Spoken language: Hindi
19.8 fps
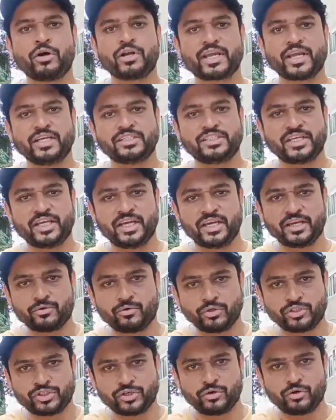और कैसे
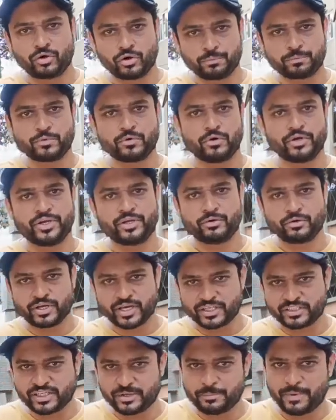कुछ ग्रुप को यू नो
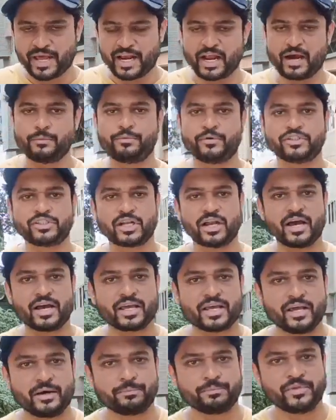कैसे बहला फुसला
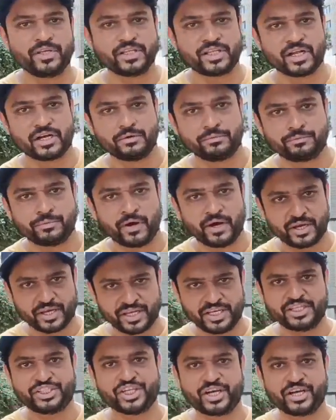के अपनी तरफ
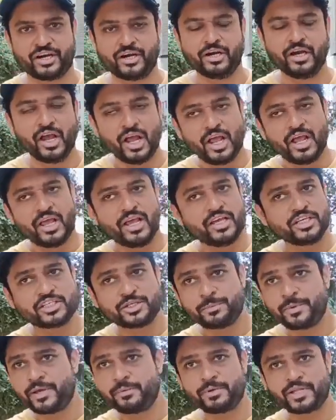खींचेगा
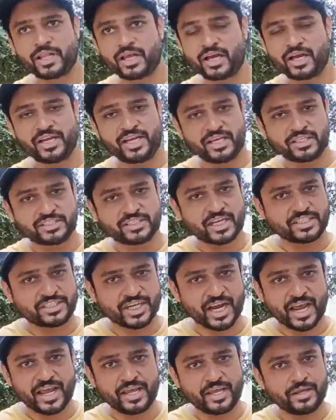इसमें मतलब अगर ये
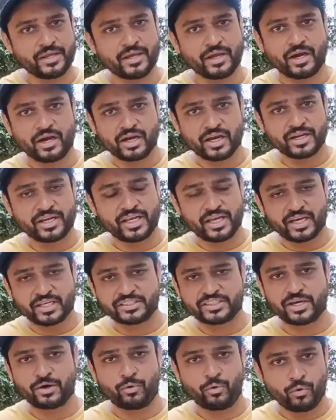सच्चाई अगर ये
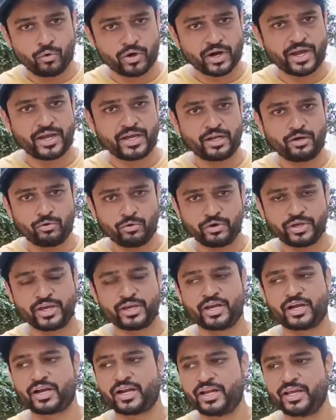ऐसा हो रहा है लोग
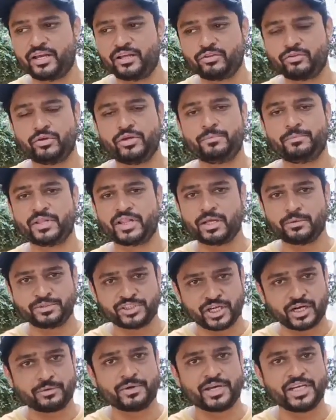ये कर रहे हैं तो ये मतलब
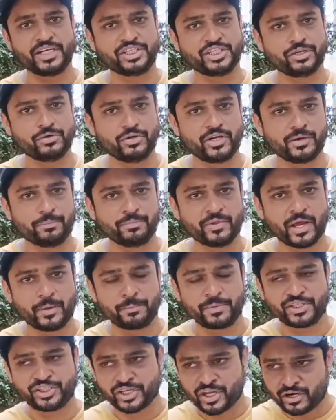शर्म आनी चाहिए उन्हें अपने
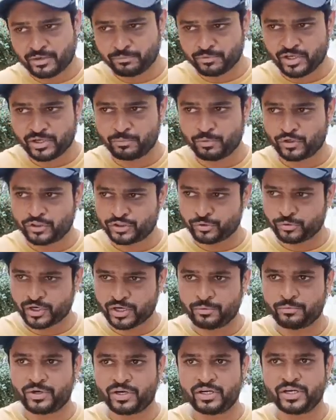आप पे शर्म तो एक बहुत
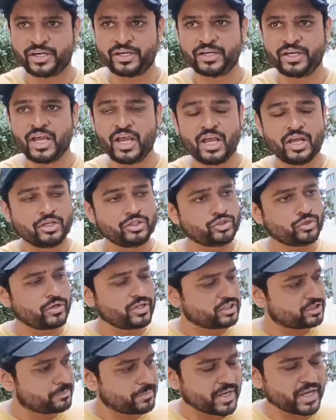छोटा वर्ड है
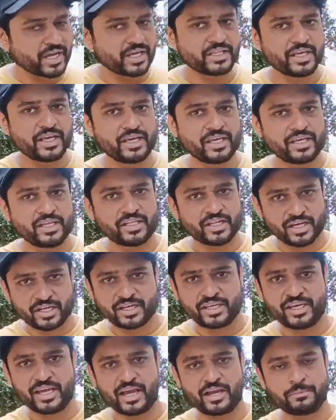जो इसमें इसमें कहते हैं कि
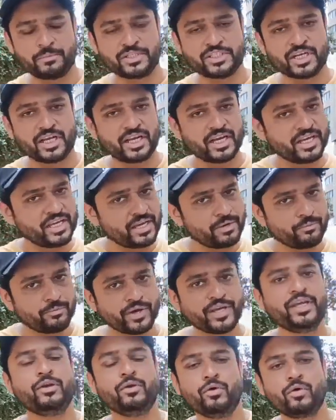नरक की आग में चलेगा ये
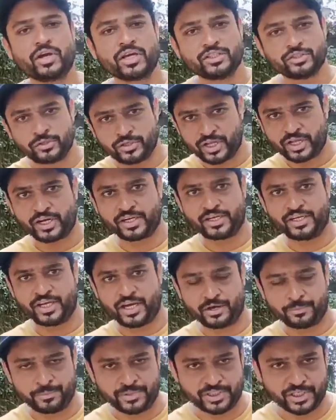वही लोग हैं जो नरक की
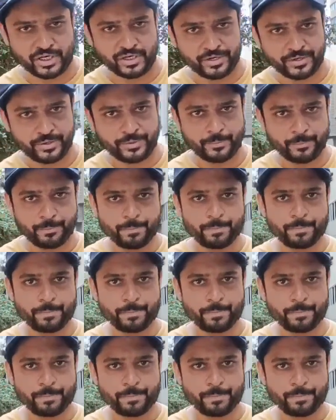आग में चलेंगे